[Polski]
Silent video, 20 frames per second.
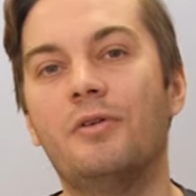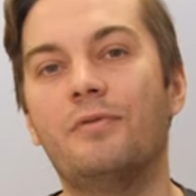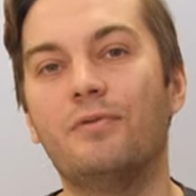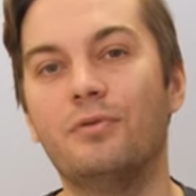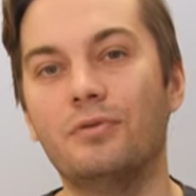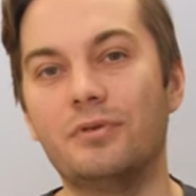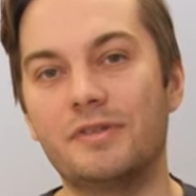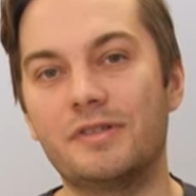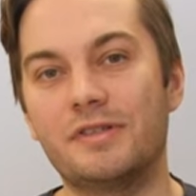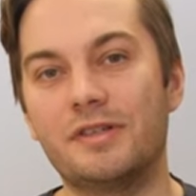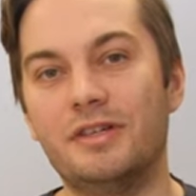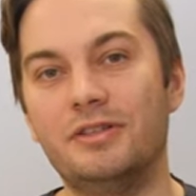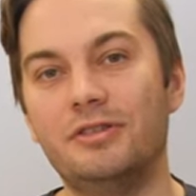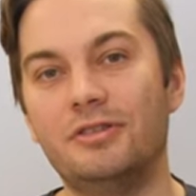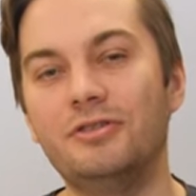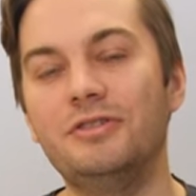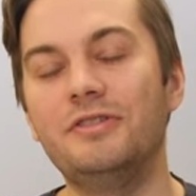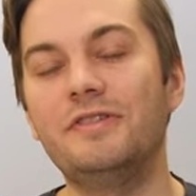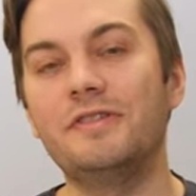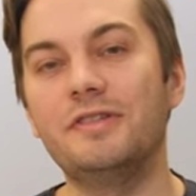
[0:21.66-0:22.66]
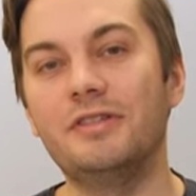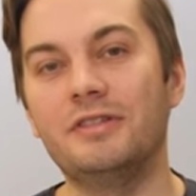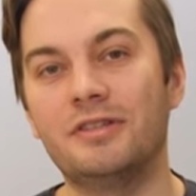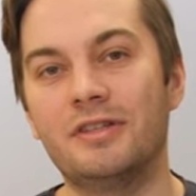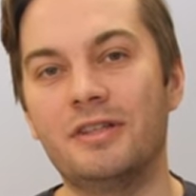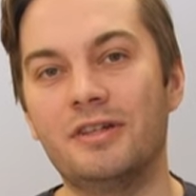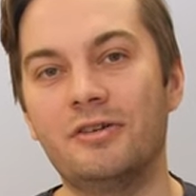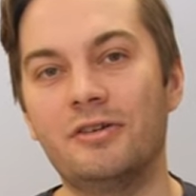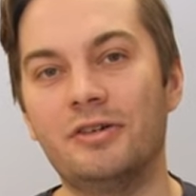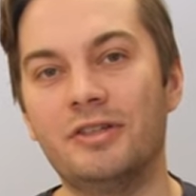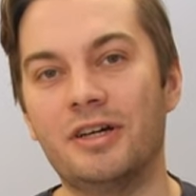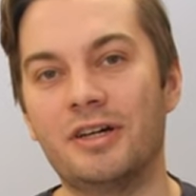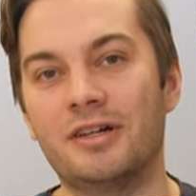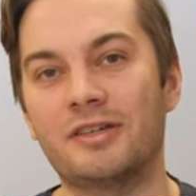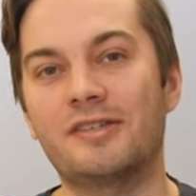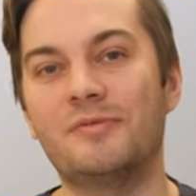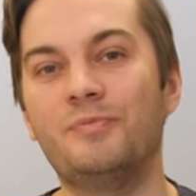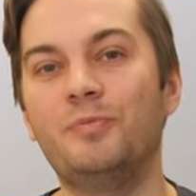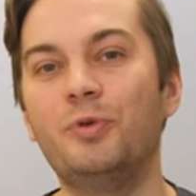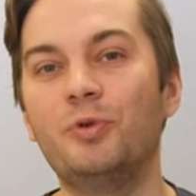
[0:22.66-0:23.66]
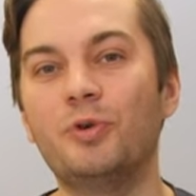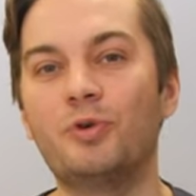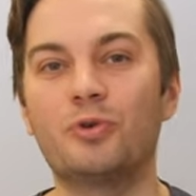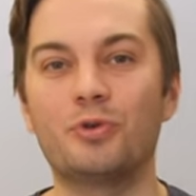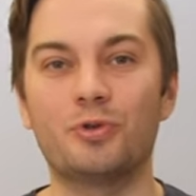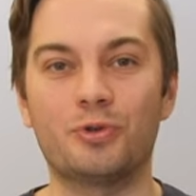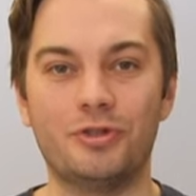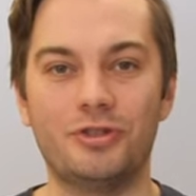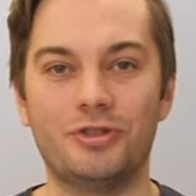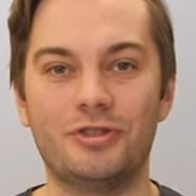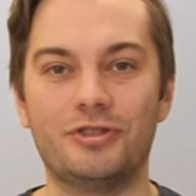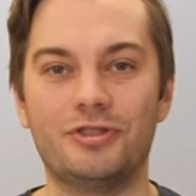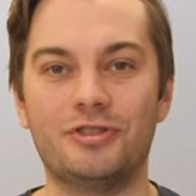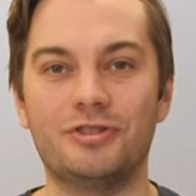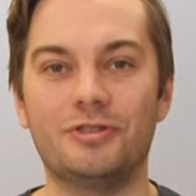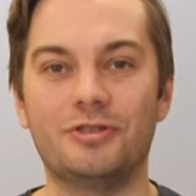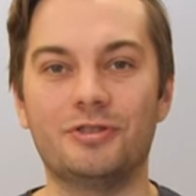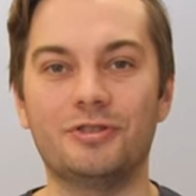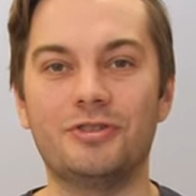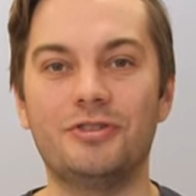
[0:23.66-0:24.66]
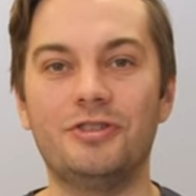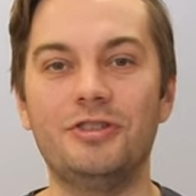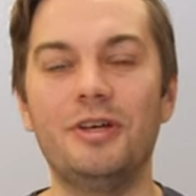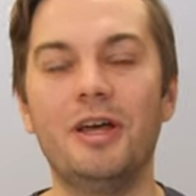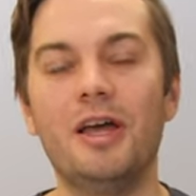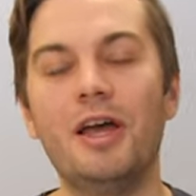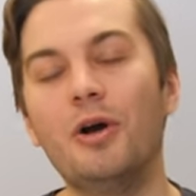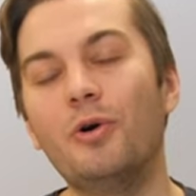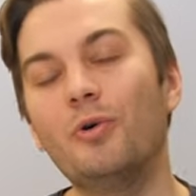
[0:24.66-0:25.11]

Funkcje to nic innego jak zbiór różnych czynności